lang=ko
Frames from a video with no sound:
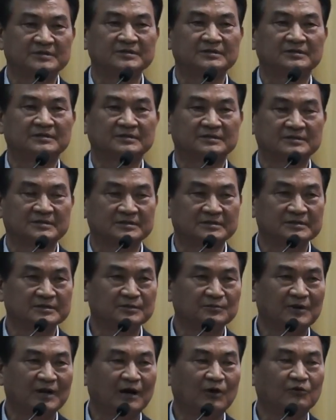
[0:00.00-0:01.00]
진,
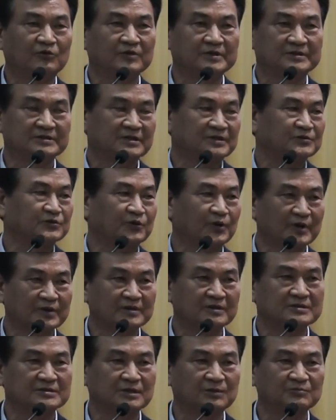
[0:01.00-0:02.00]
입을 하고 우리
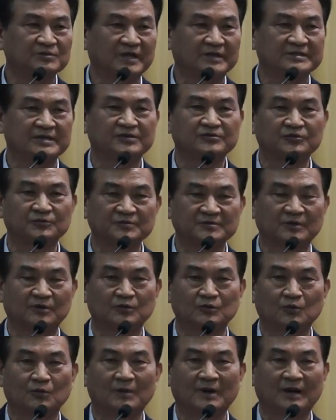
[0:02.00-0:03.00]
천주교인들은 전부 다
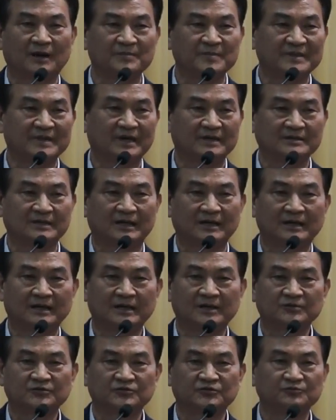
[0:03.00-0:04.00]
제주읍성으로 도망갑니다. 다
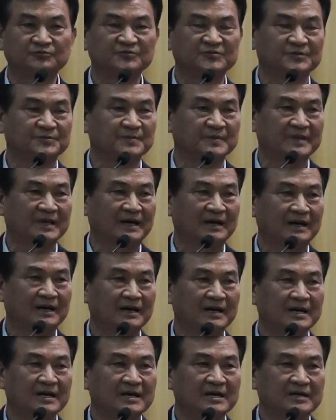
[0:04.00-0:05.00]
숨습니다.
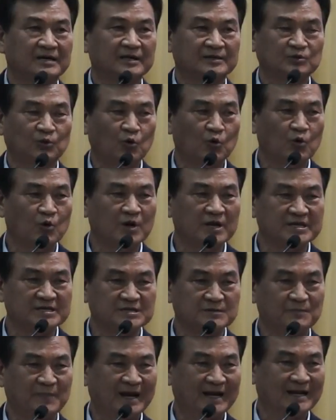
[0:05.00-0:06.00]
그래서 5월
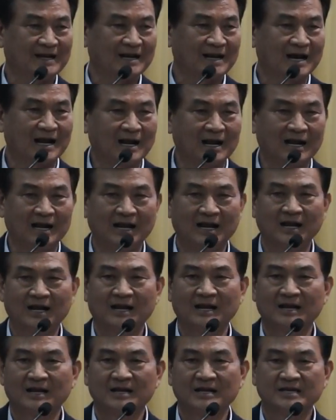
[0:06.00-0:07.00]
28일
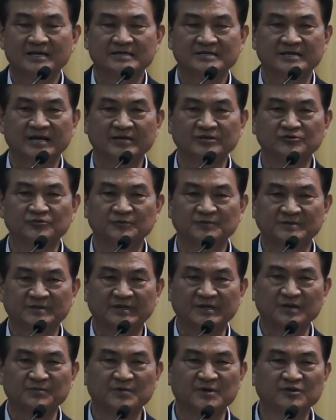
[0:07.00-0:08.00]
날
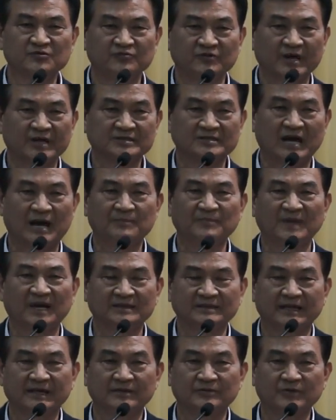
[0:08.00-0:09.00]
제주읍성이 민군에서
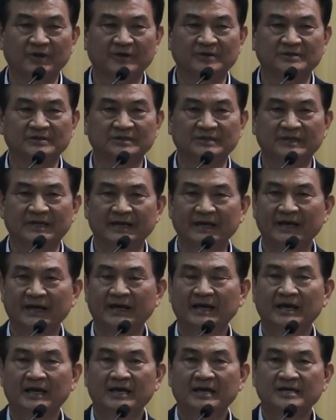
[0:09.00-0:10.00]
함락되는데 그때
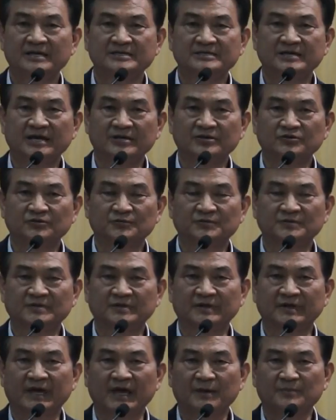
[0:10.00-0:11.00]

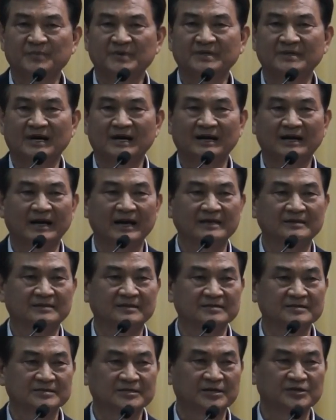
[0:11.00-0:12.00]
제주읍성에 피난가
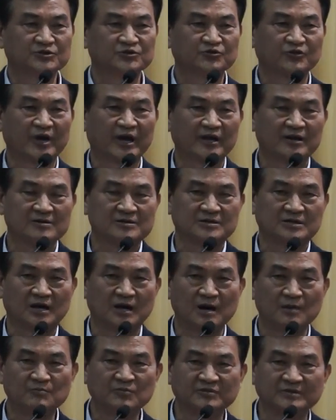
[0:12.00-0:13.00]
있던 천주교인을
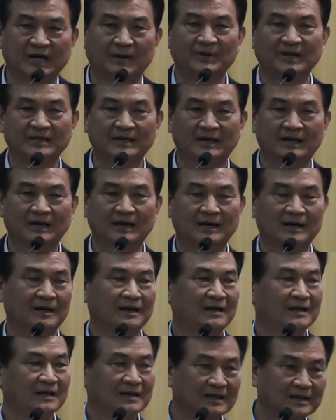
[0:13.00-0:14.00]
전부
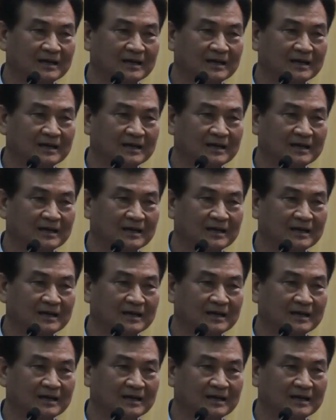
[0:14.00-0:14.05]
잡아다가